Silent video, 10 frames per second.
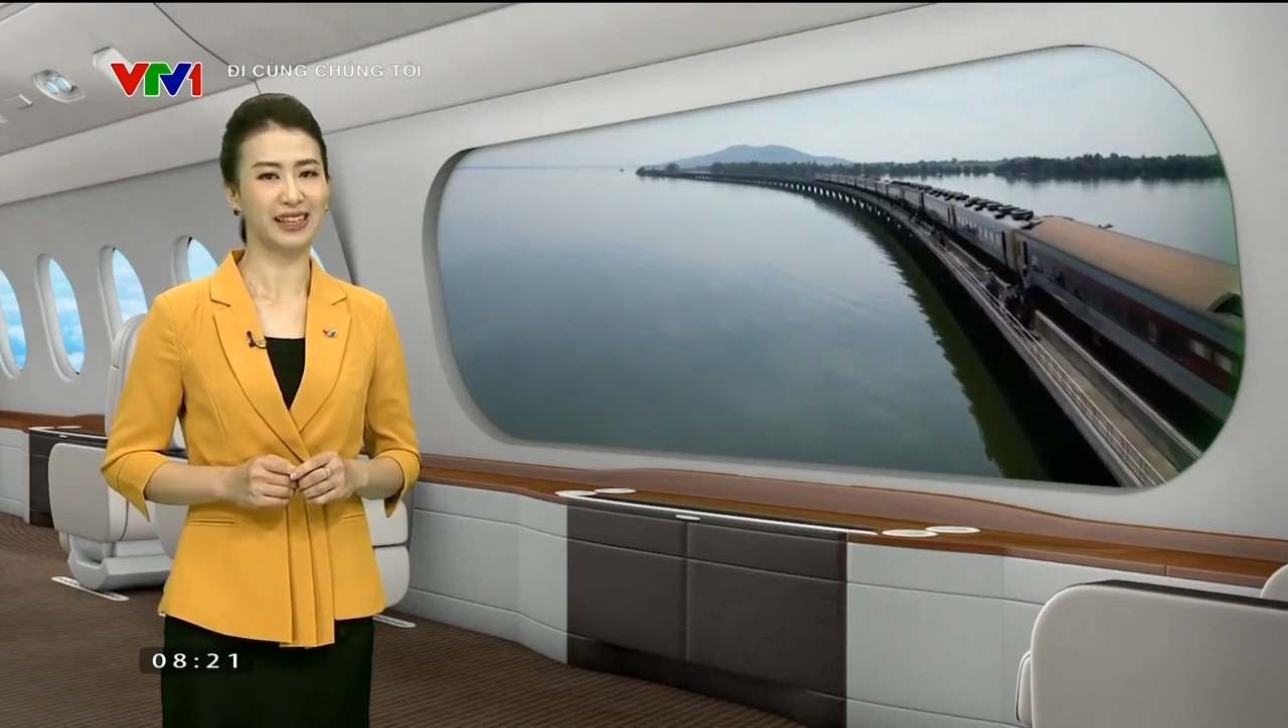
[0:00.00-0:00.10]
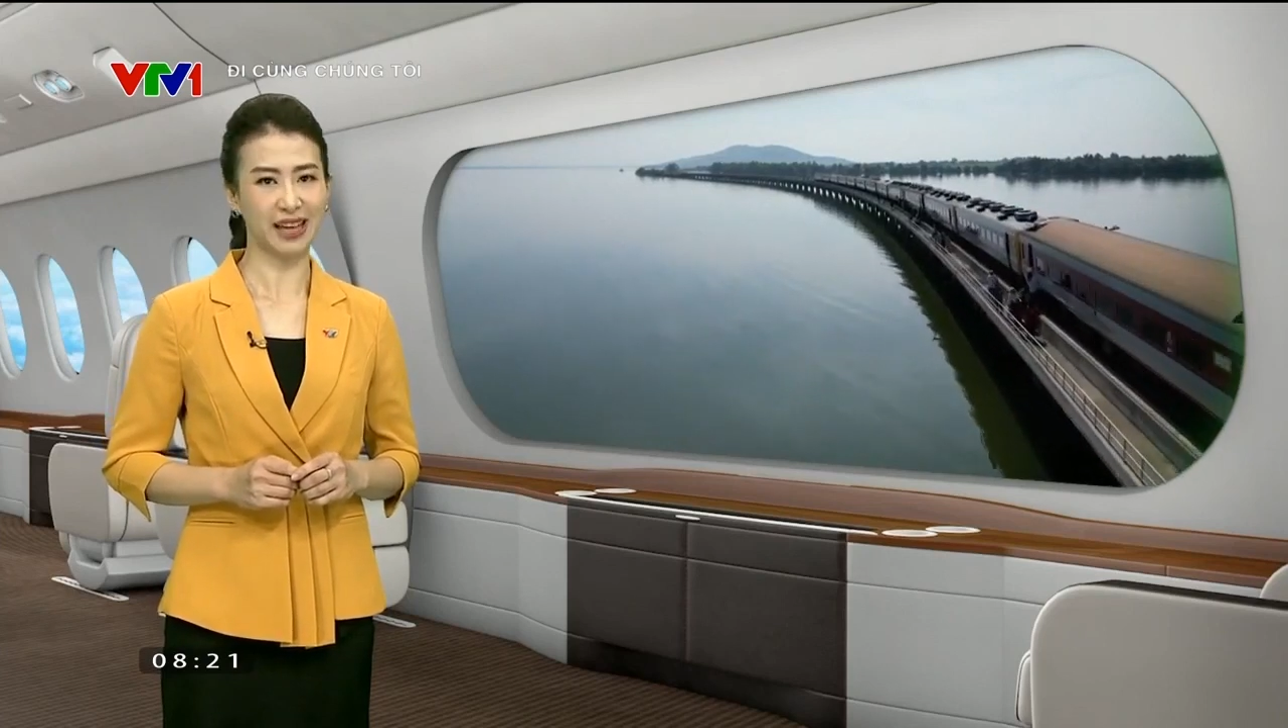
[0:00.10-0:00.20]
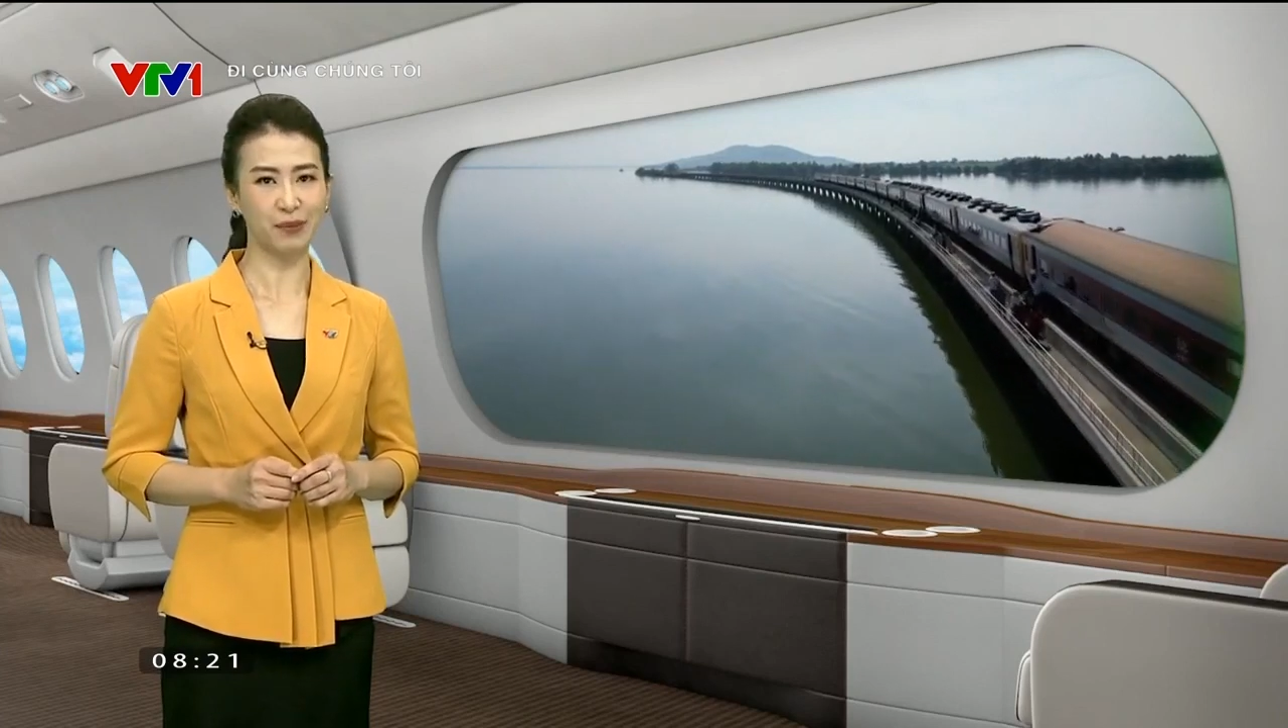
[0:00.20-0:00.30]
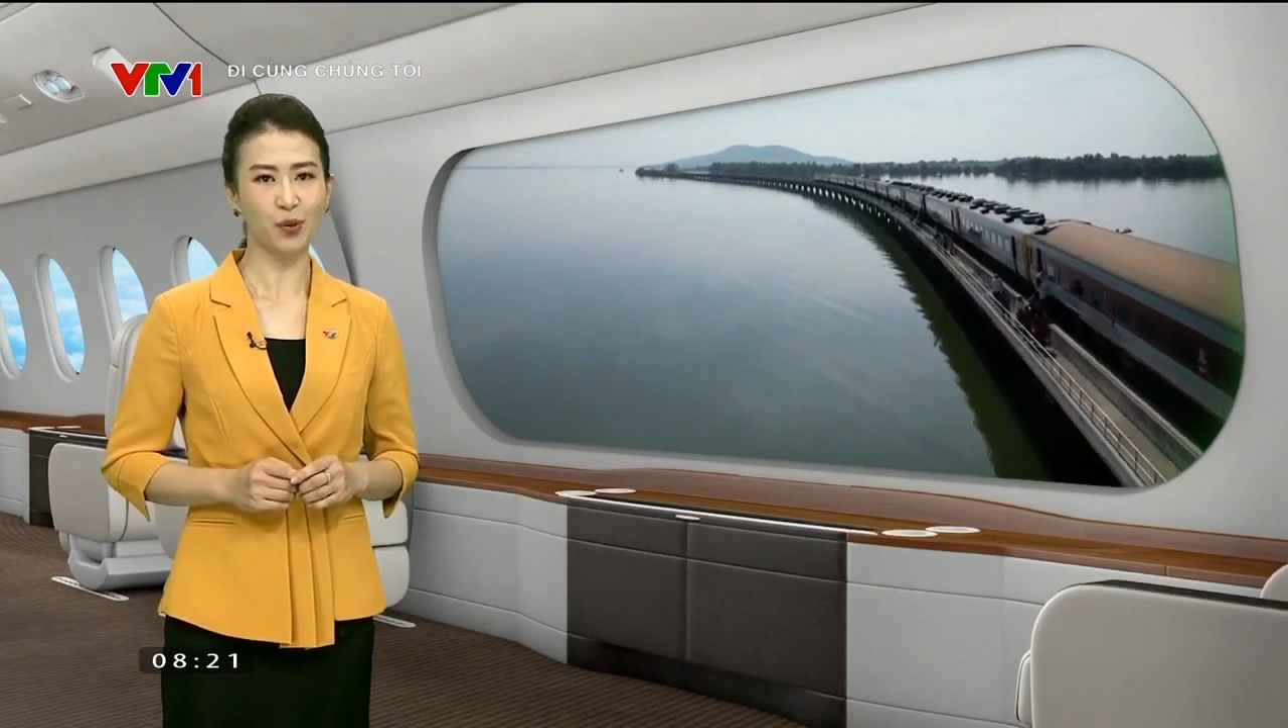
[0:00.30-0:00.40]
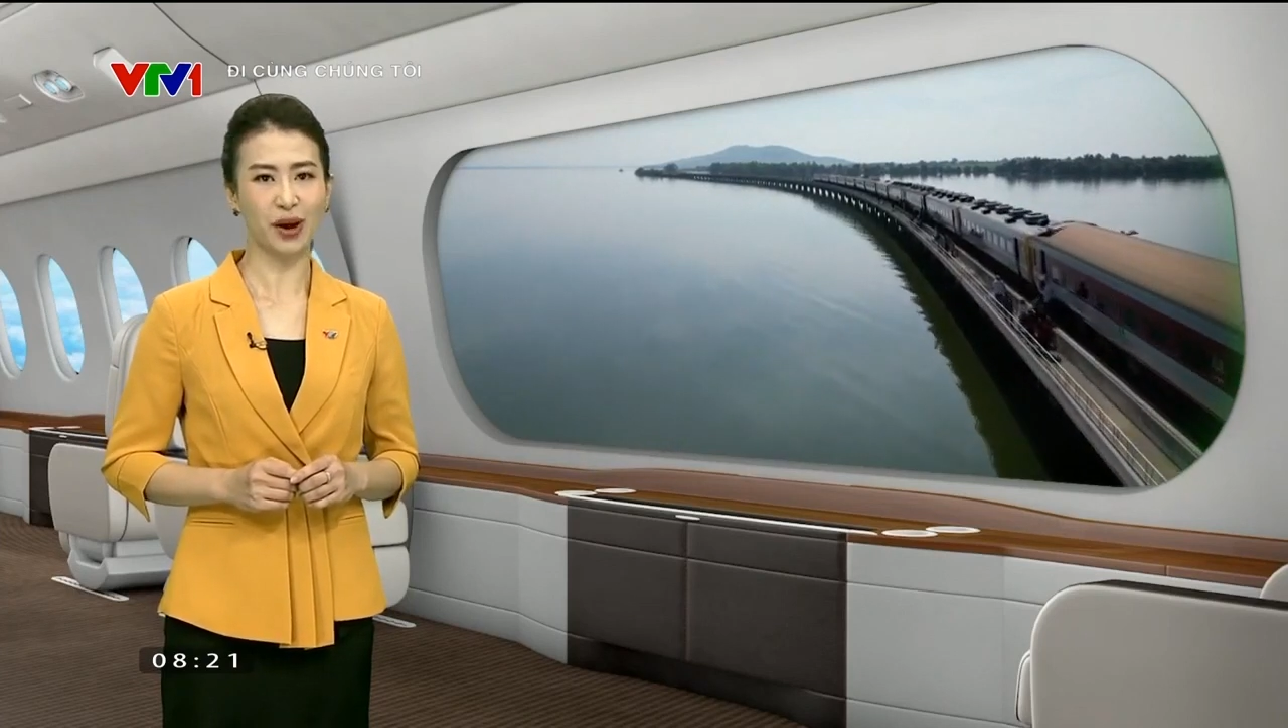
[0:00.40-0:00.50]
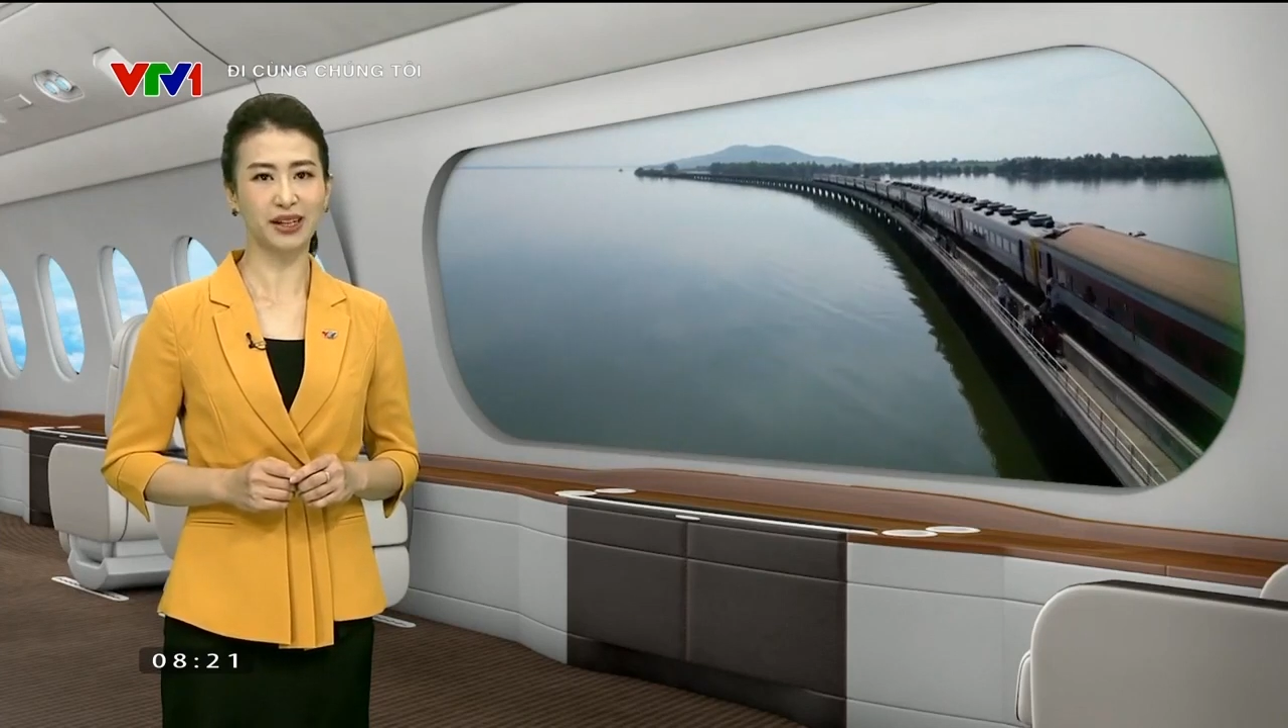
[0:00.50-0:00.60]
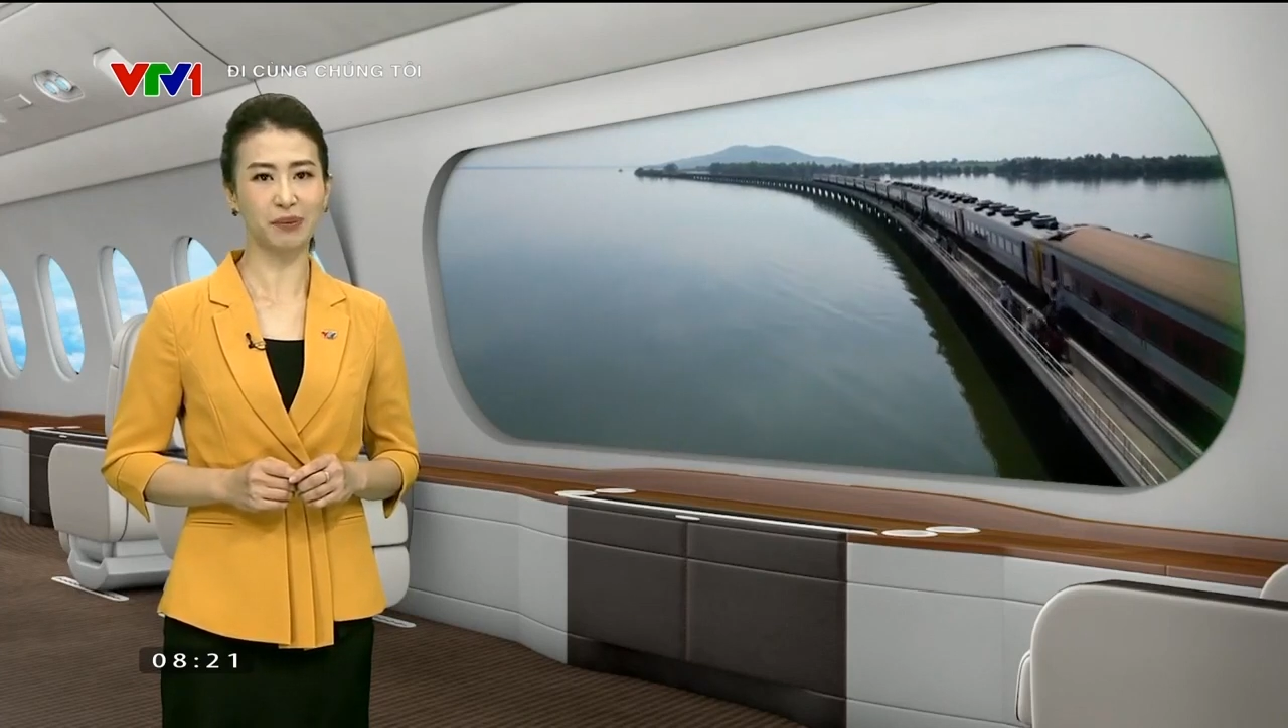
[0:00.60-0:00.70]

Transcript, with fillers: để tham quan